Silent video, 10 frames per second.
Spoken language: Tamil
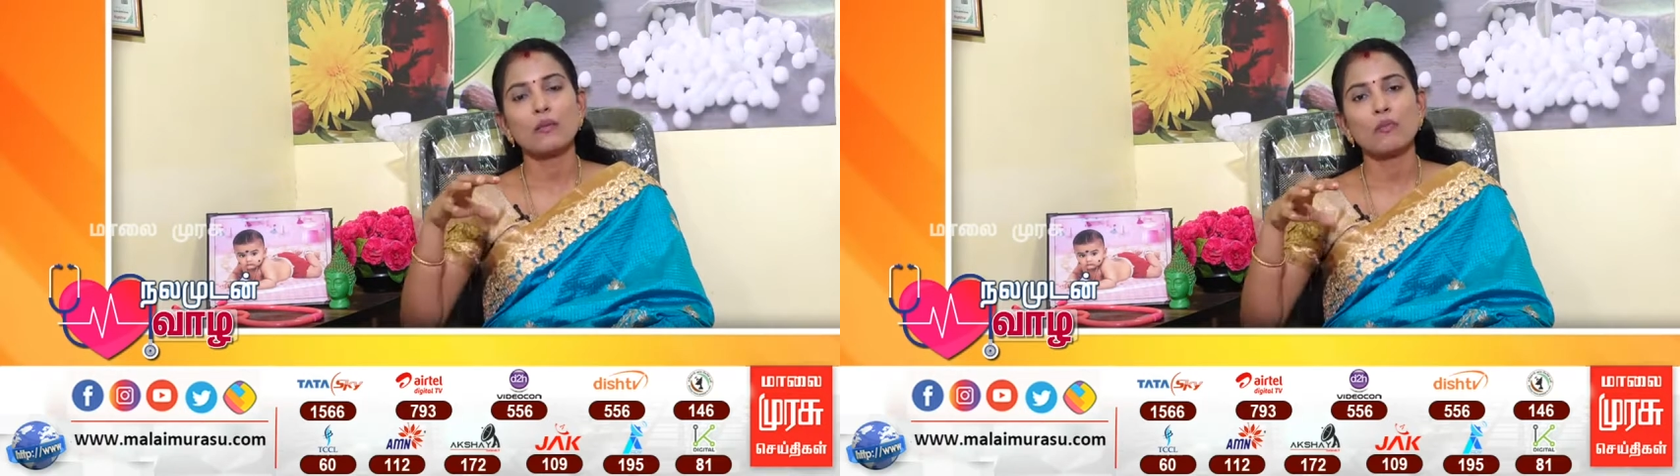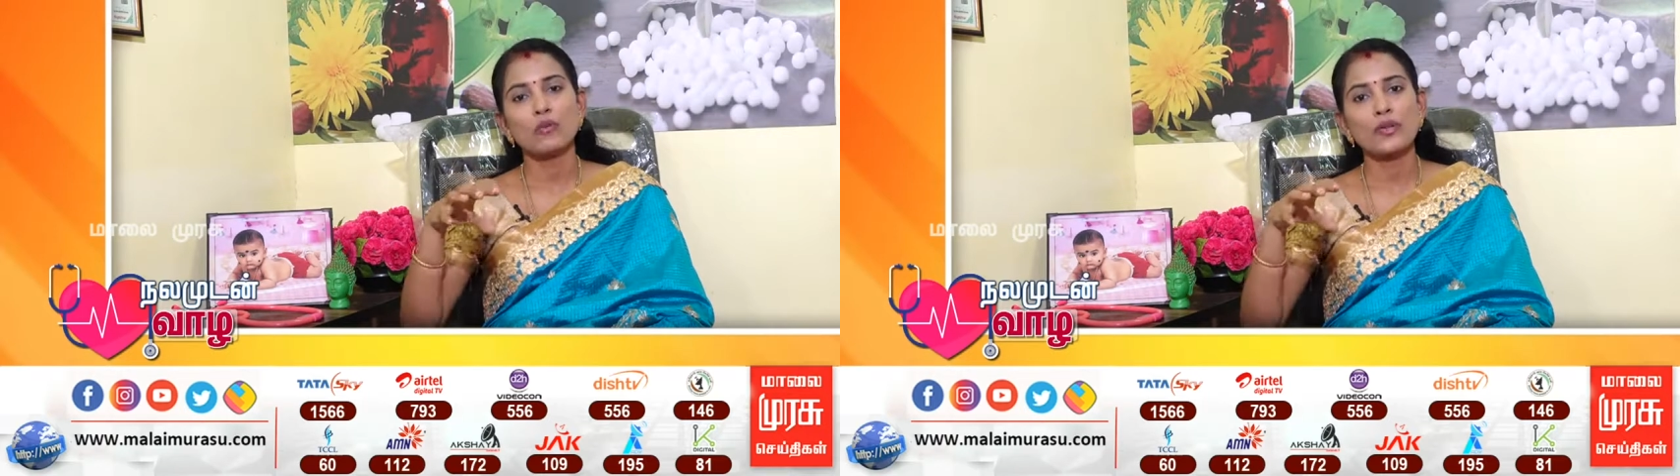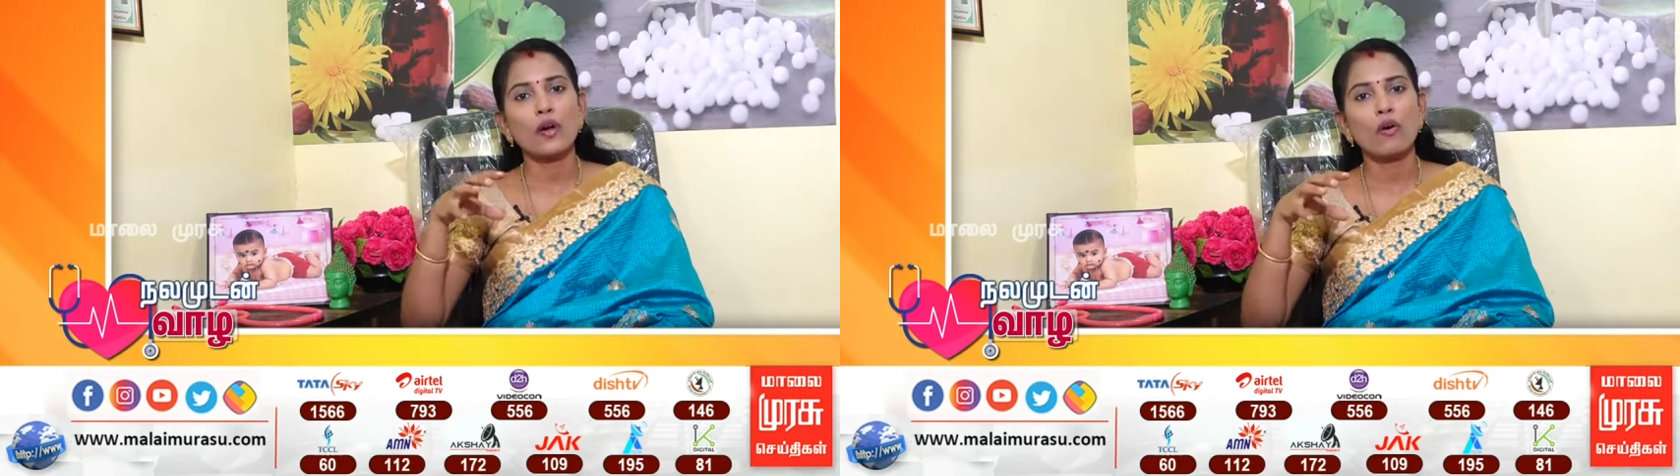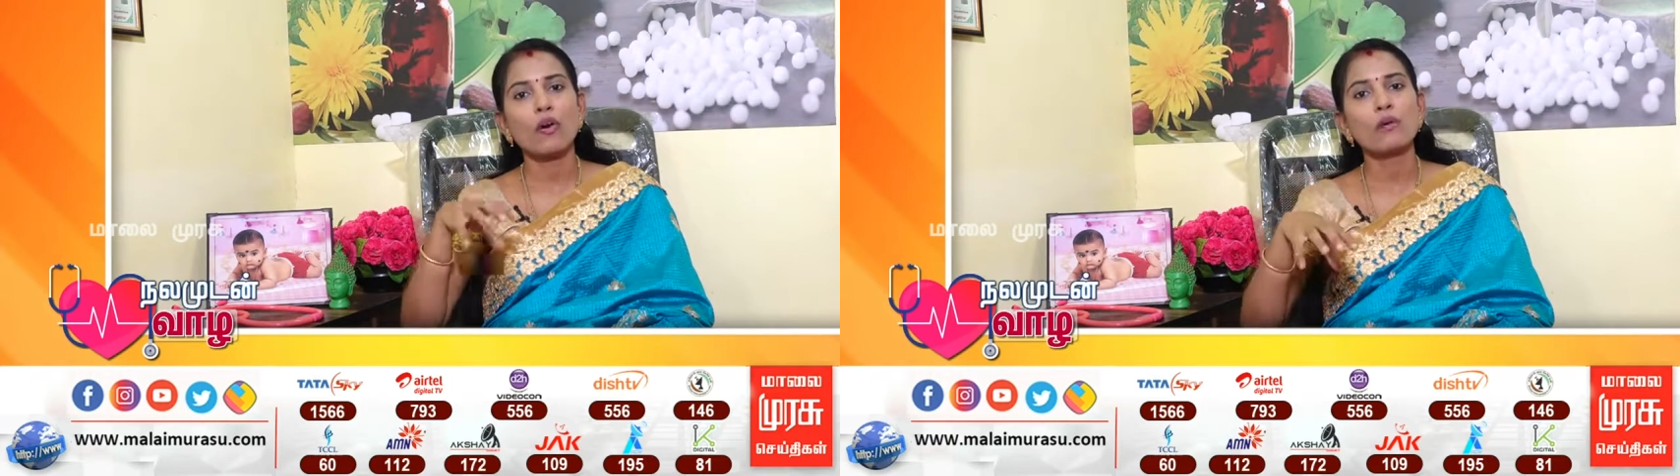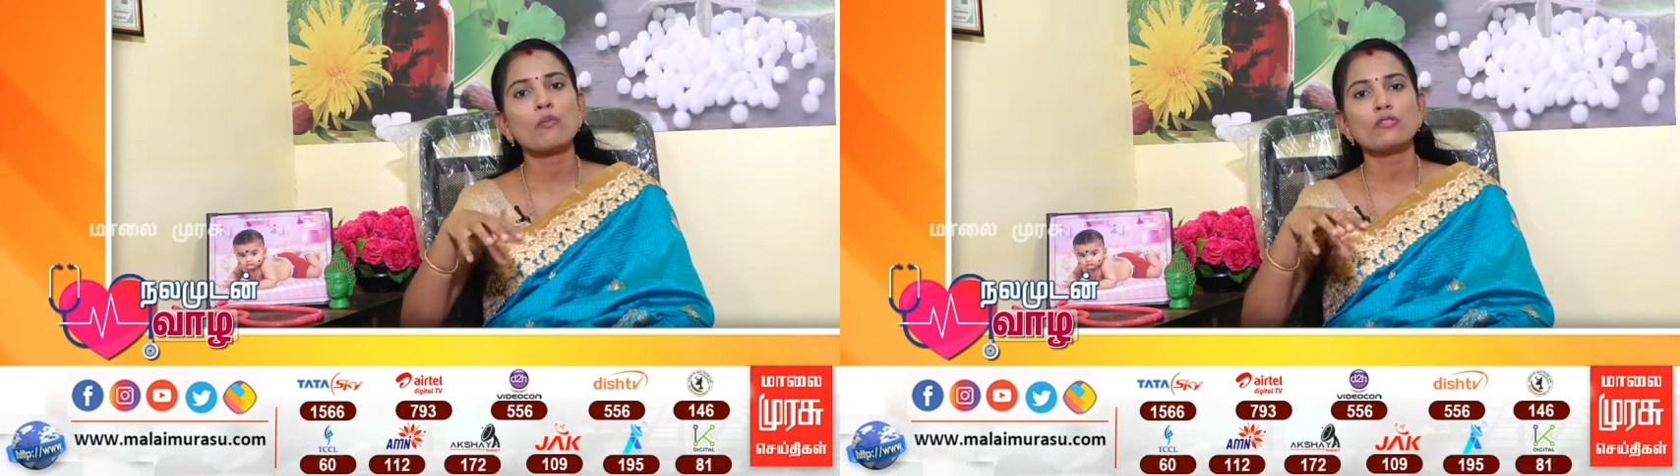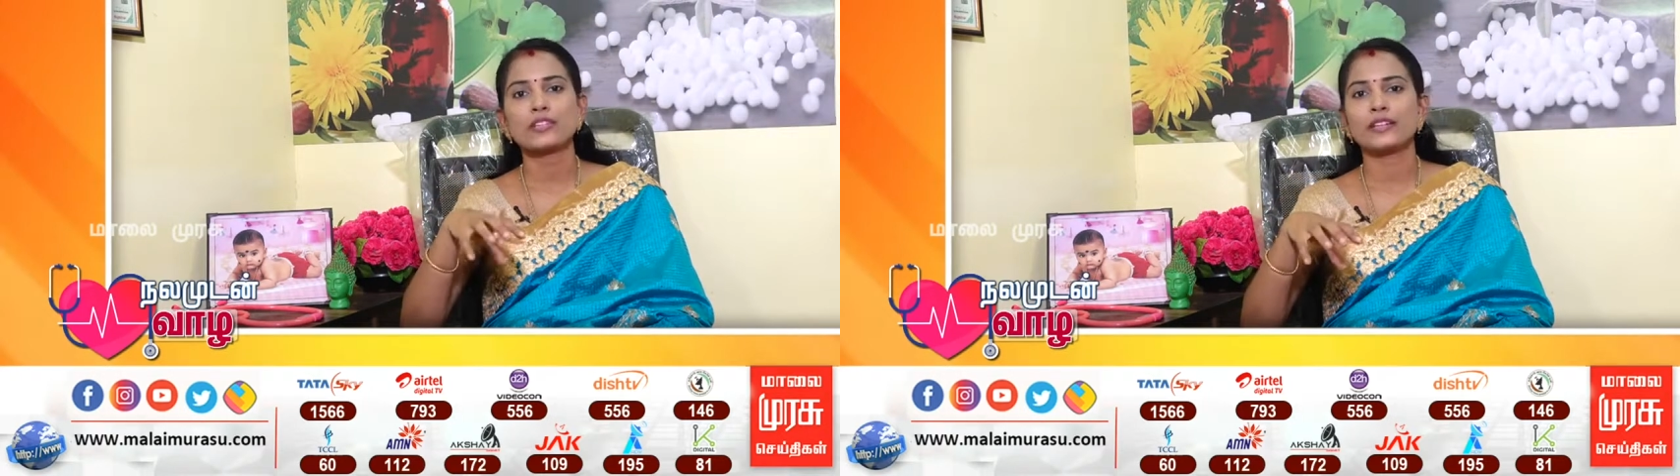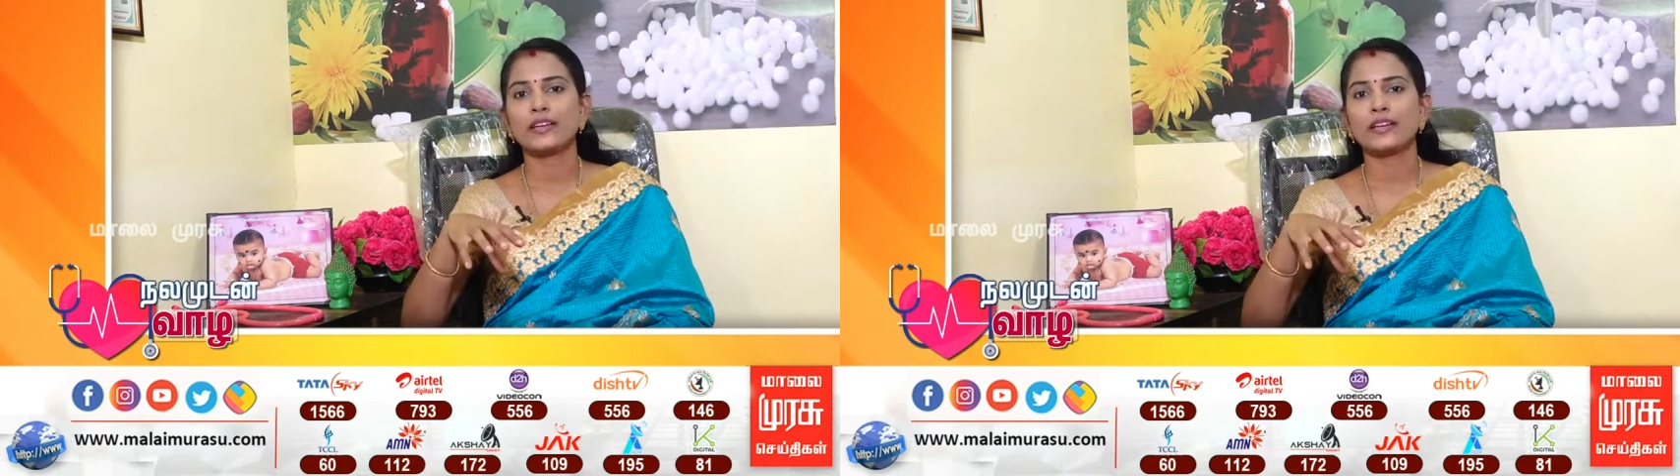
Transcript: நம்மளுடைய ஹார்மோன்ஸ்